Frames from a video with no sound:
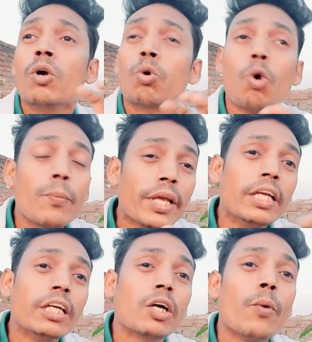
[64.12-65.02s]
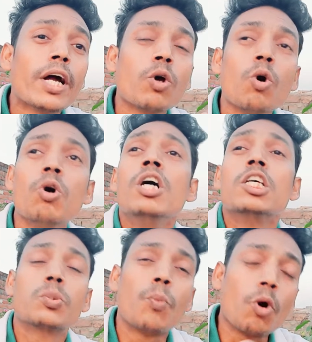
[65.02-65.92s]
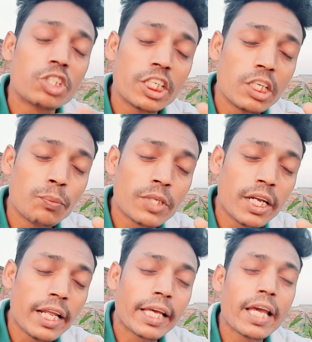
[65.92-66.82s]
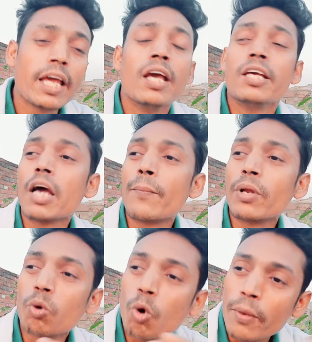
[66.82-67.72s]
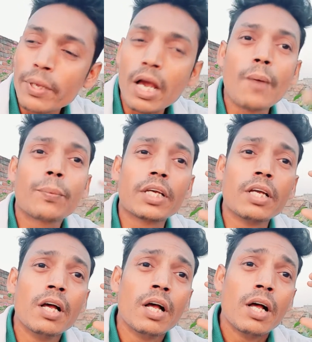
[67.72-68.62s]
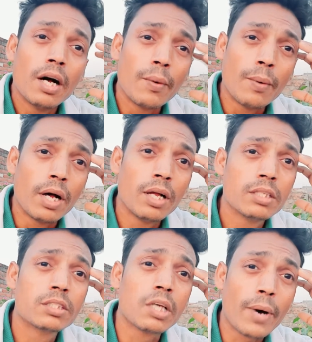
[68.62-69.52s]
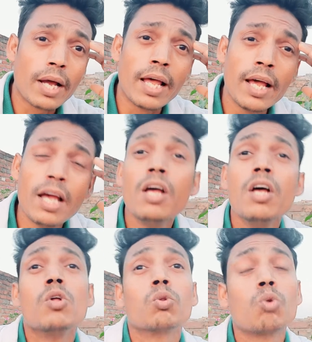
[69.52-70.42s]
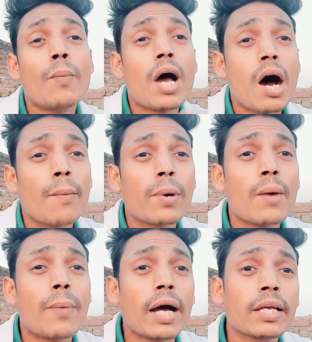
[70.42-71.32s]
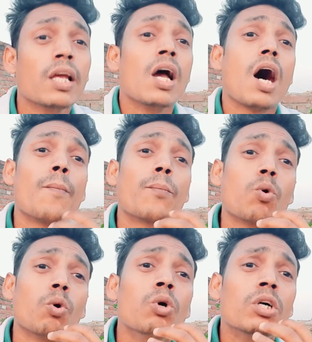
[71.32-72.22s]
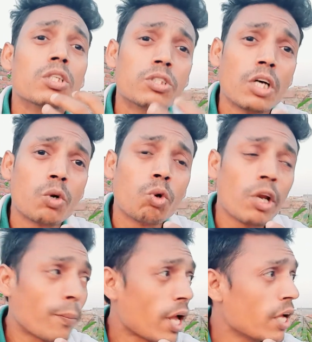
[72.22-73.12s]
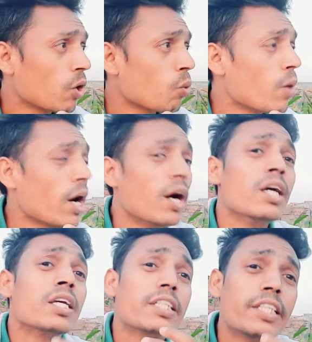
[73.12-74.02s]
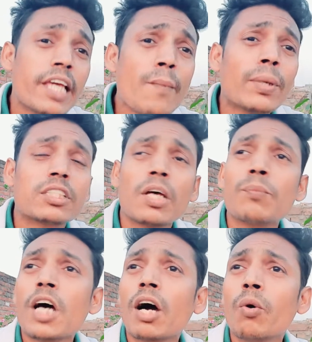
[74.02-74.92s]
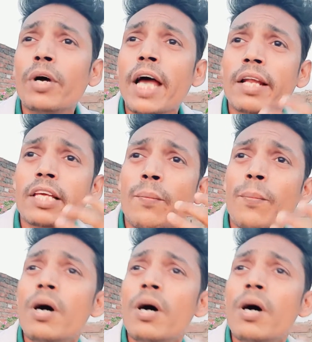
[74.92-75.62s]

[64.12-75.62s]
कोई भी इंक्वायरी हो स्पॉन्सरशिप से लेके या फिर कोई भी आपकी सवाल है तो मैं आपका भाई आपको ज़रूर रिप्लाई करूँगा ये मत समझा करो यार ये